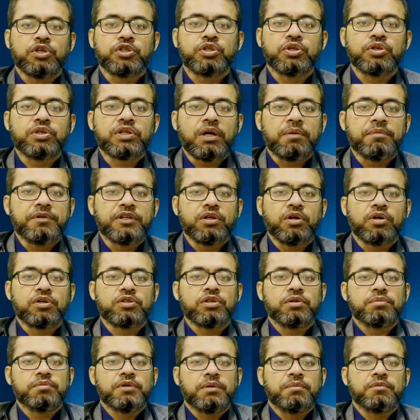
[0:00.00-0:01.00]
দর্শক আমি
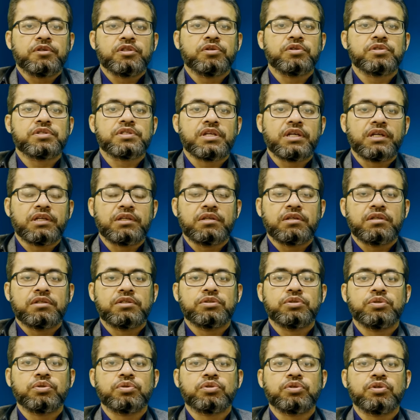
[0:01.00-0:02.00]
ডক্টর মোহাম্মদ হোসেন
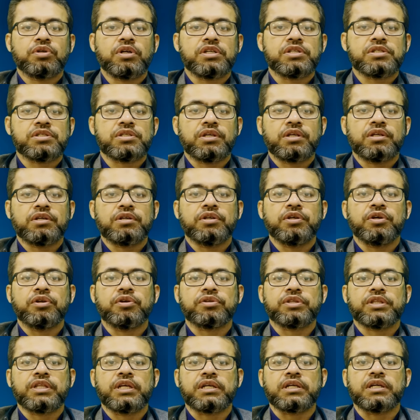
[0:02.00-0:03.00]
যুক্তরাষ্ট্রের নিউ
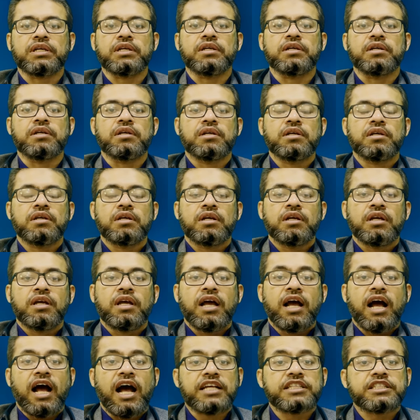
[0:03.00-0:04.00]
থেকে
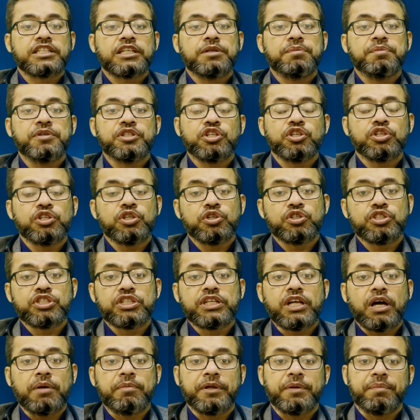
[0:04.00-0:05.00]
আজকের বিষয়টি হচ্ছে
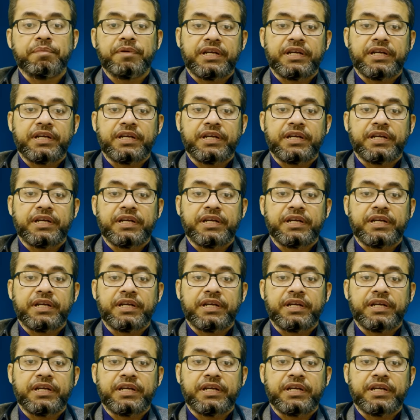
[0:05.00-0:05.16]
ডাবের